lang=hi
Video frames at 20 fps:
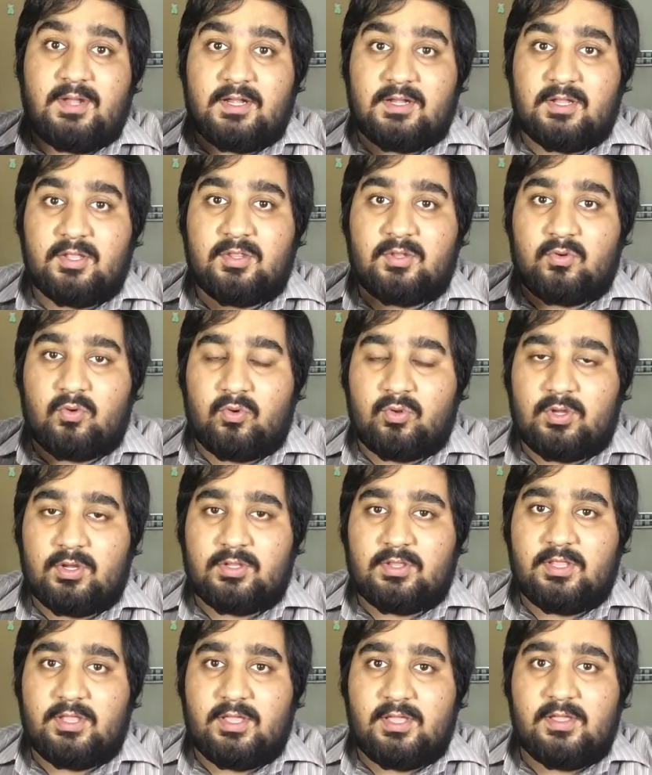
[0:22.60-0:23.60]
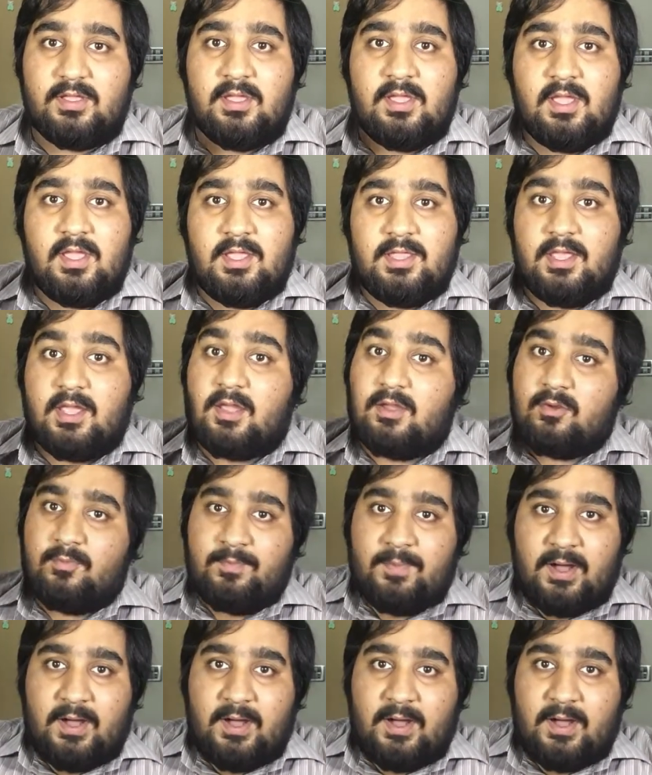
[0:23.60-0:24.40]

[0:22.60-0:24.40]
डाटा स्टोर करते हैं एक